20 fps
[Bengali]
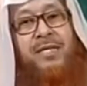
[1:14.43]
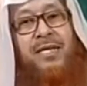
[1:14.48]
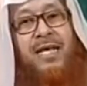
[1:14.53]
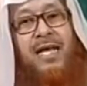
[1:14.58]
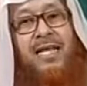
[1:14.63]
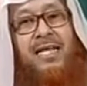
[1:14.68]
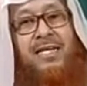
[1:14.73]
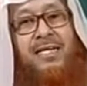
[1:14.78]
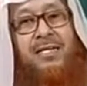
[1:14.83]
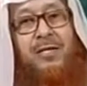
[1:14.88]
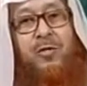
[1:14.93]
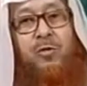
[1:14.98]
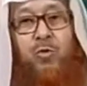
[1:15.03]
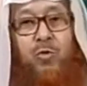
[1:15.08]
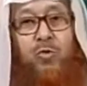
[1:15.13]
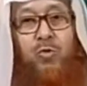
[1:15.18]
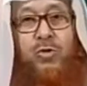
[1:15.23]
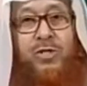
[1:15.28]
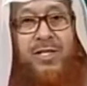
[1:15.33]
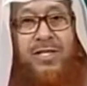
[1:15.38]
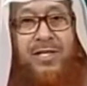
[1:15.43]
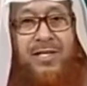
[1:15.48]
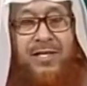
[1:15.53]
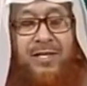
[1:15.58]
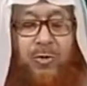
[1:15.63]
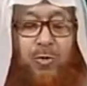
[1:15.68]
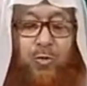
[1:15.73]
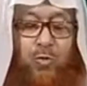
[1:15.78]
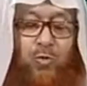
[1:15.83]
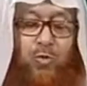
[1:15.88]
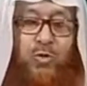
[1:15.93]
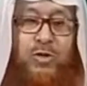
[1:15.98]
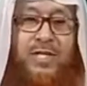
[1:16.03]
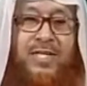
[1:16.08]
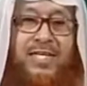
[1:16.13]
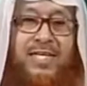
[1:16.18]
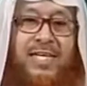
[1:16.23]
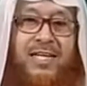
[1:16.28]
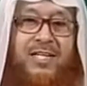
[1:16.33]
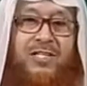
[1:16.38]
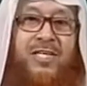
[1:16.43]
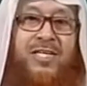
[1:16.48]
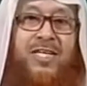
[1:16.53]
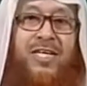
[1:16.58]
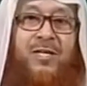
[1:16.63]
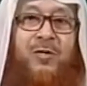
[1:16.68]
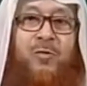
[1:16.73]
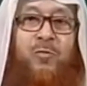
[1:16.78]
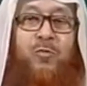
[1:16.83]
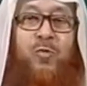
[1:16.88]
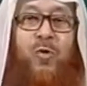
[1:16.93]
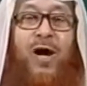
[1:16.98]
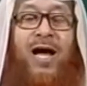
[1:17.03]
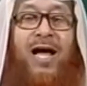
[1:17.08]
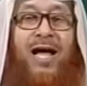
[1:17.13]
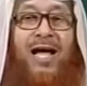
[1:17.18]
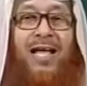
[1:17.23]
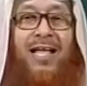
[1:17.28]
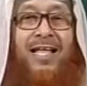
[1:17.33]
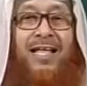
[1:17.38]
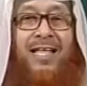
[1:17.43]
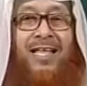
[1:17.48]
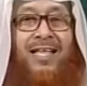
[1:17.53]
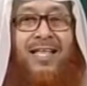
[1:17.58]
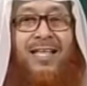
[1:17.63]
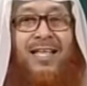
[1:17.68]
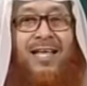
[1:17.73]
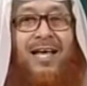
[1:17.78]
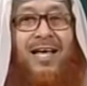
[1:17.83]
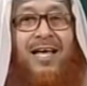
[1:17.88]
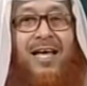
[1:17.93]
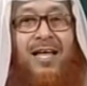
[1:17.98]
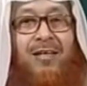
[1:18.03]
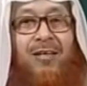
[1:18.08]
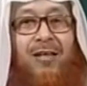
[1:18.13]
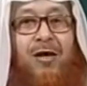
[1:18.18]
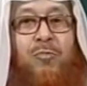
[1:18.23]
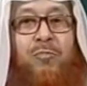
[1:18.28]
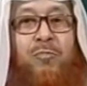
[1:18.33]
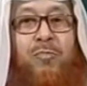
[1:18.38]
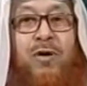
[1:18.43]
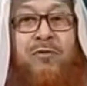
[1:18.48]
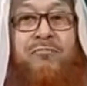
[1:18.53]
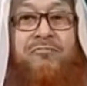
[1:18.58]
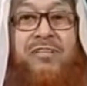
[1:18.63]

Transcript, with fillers: এরপরে আপনি গেলেন রুকুতে রুকুতে গিয়ে সেখানে দোয়া